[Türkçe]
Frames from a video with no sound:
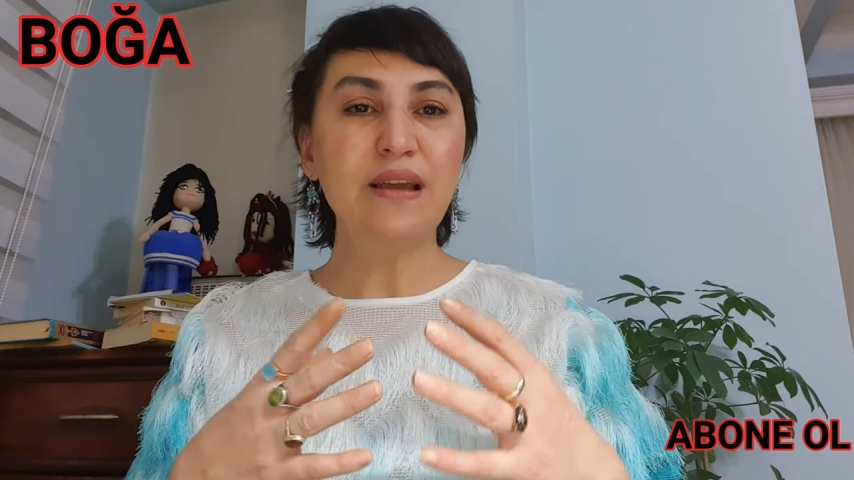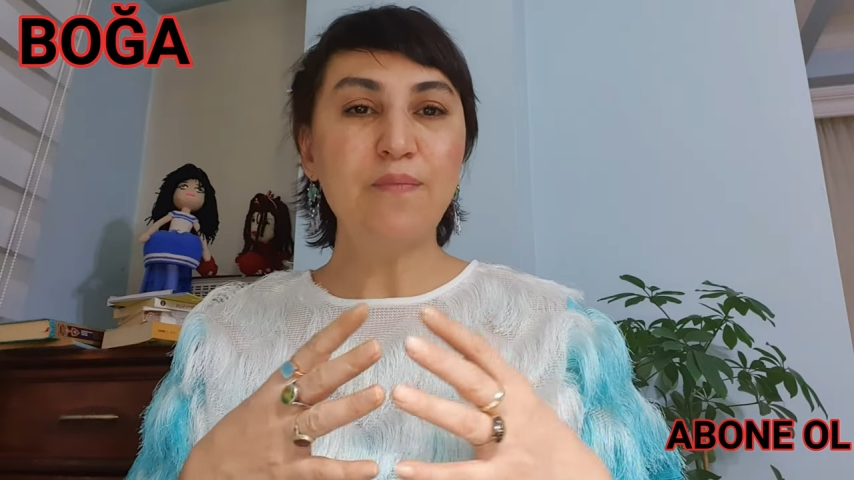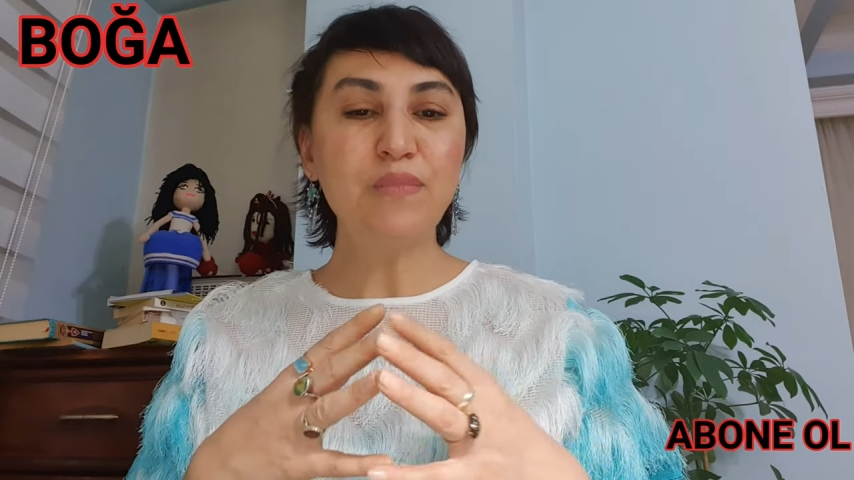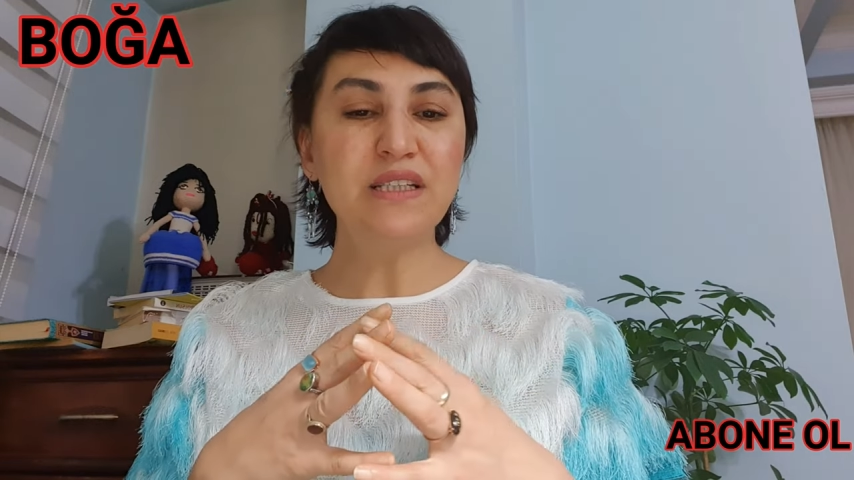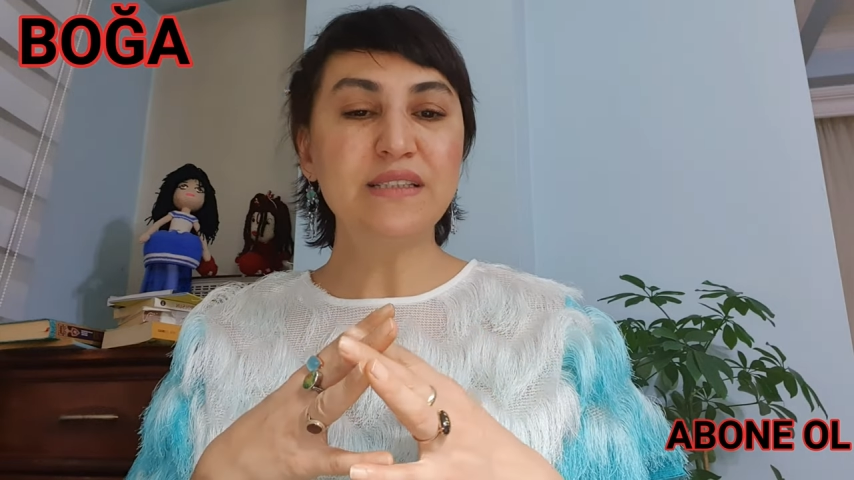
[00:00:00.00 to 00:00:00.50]

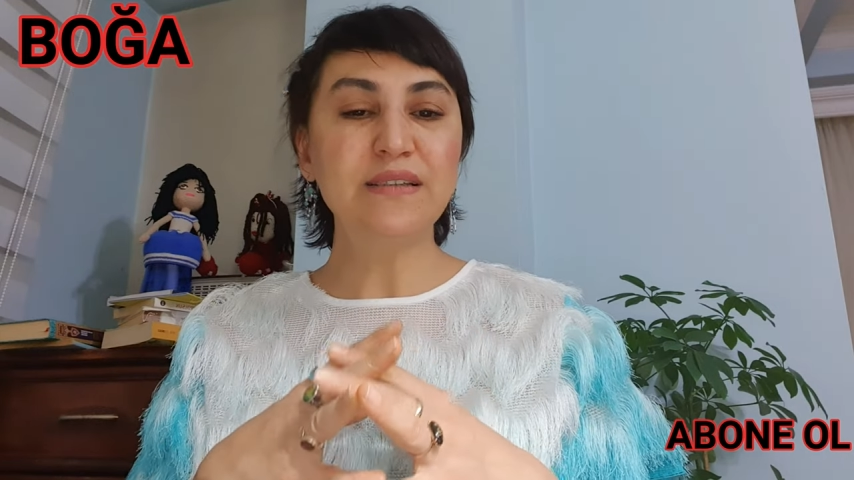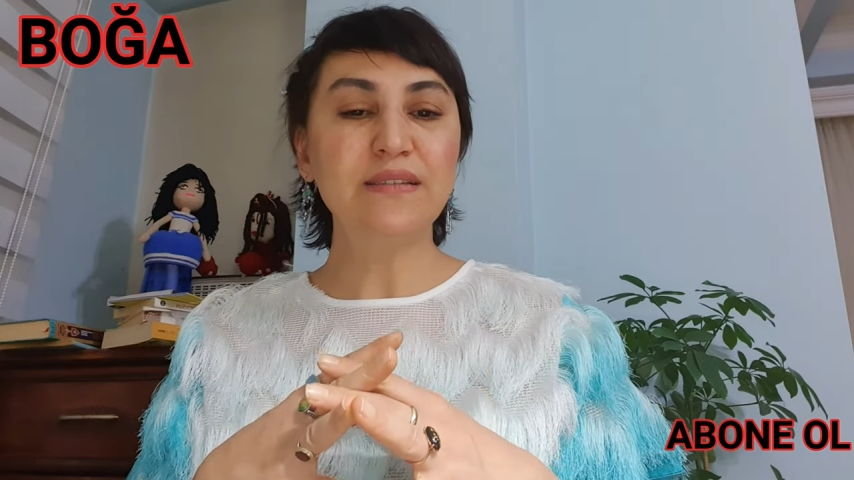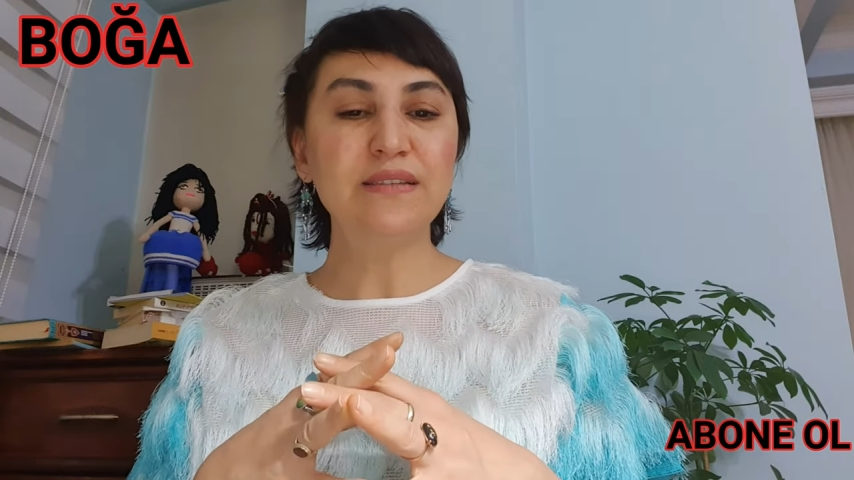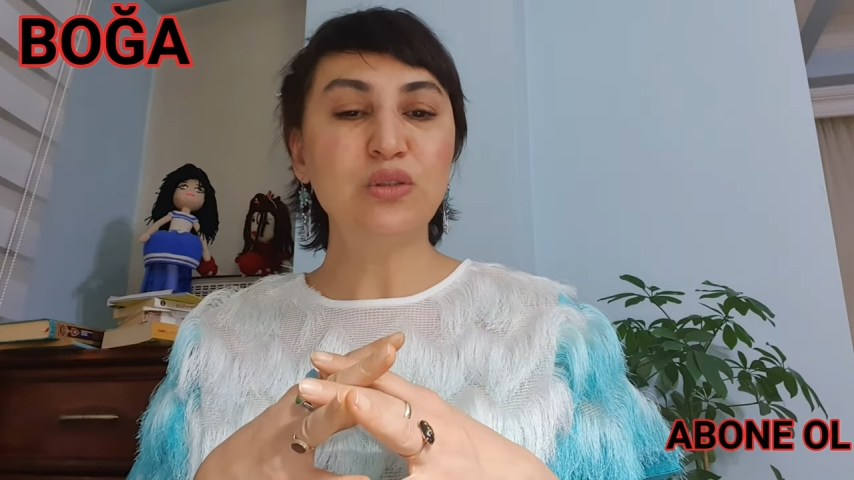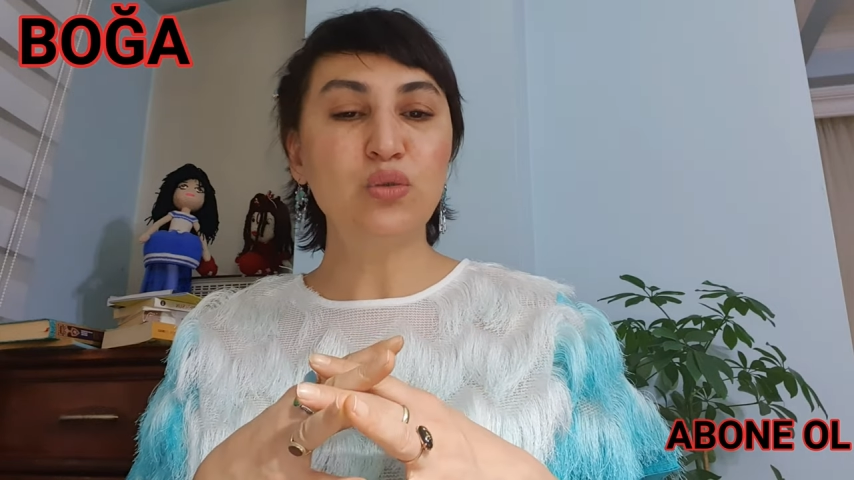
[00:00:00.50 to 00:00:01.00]
yapmak
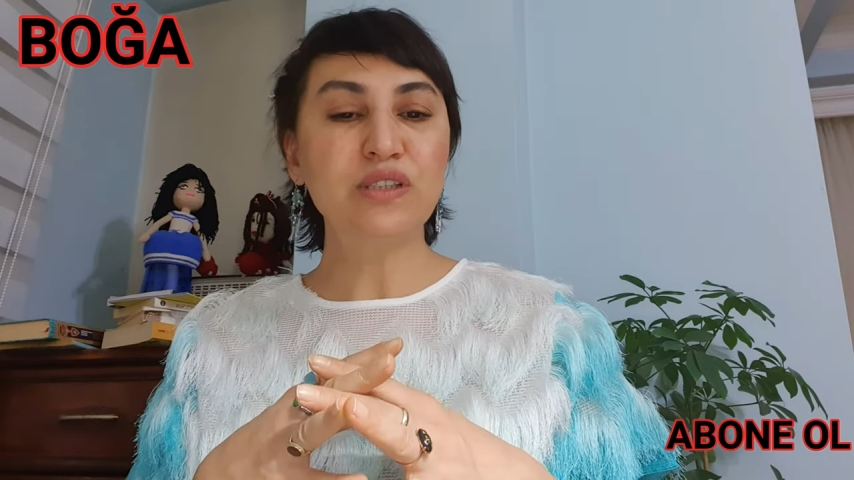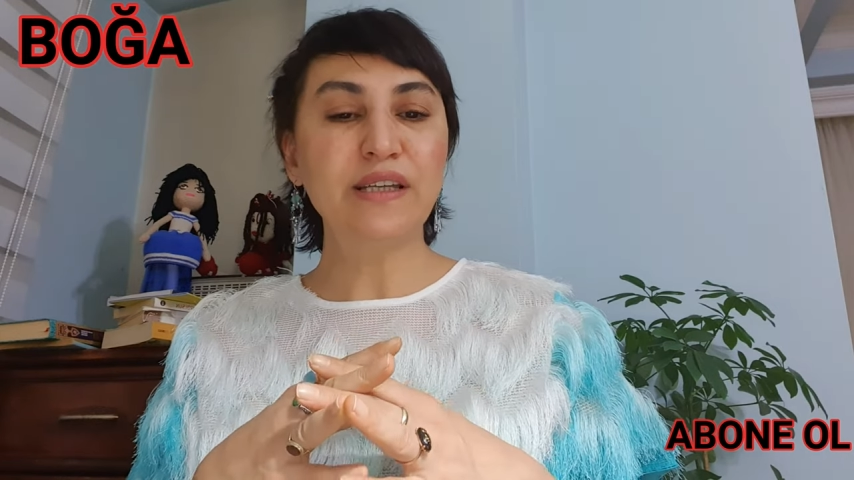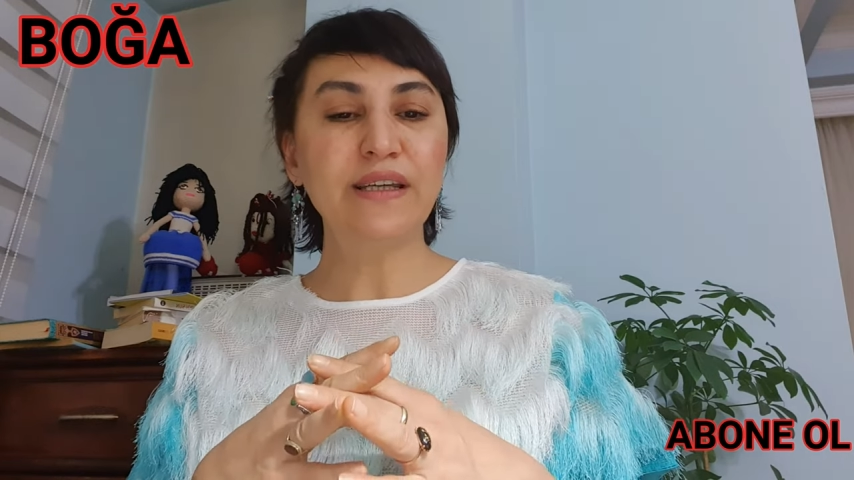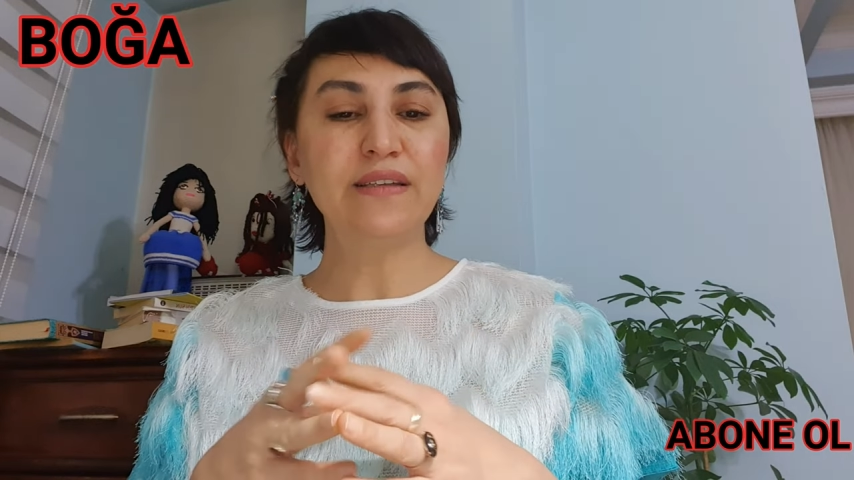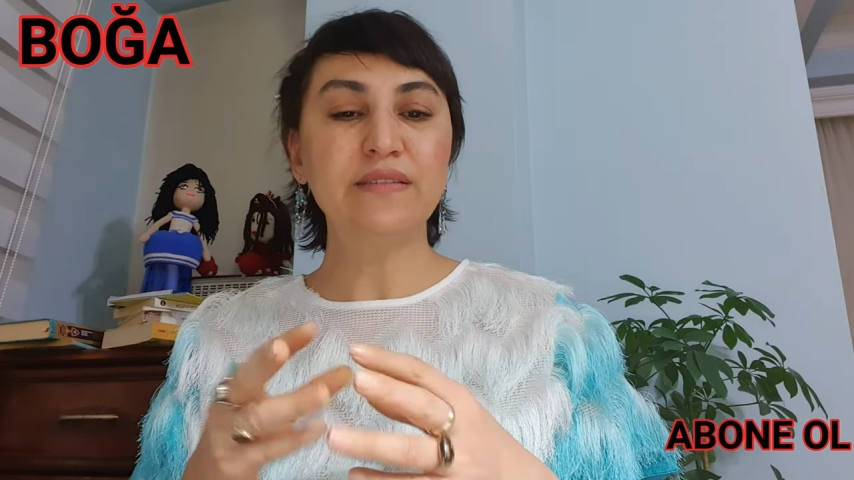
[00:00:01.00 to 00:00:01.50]
istediğiniz
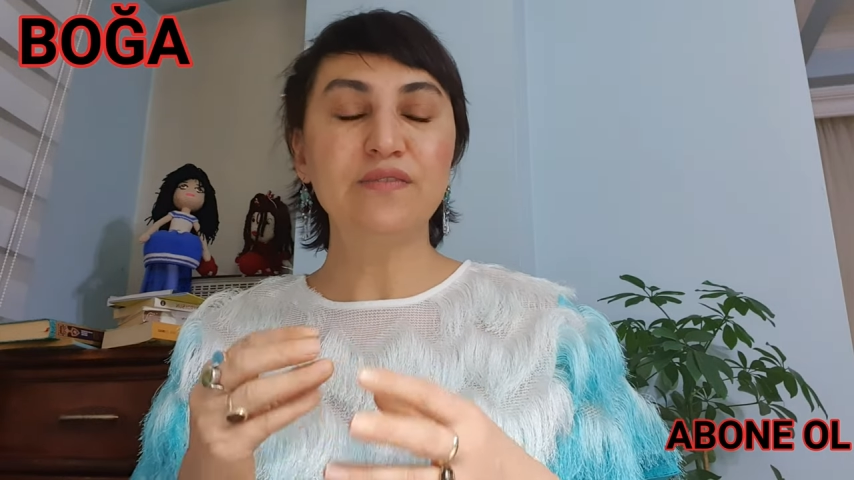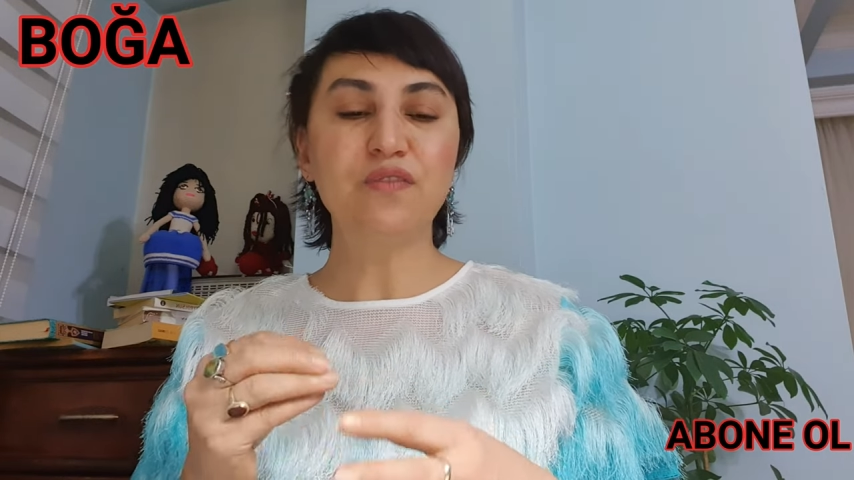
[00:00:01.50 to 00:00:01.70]
yüksek eğitim,